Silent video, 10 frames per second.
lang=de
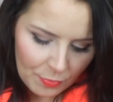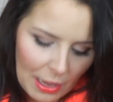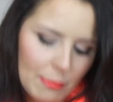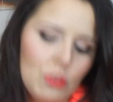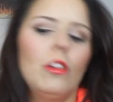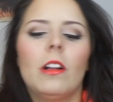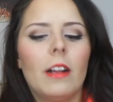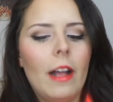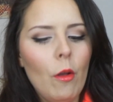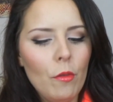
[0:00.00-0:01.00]
Habe ich
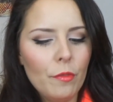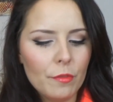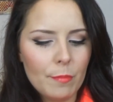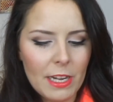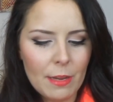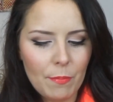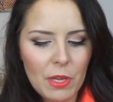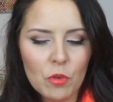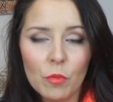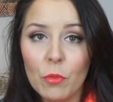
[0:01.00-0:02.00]
gekauft meine
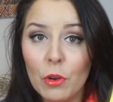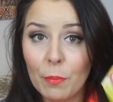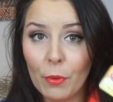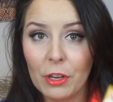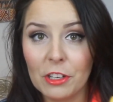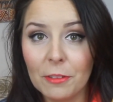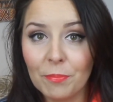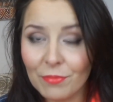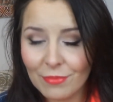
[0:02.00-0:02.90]
Biomüllbeutel.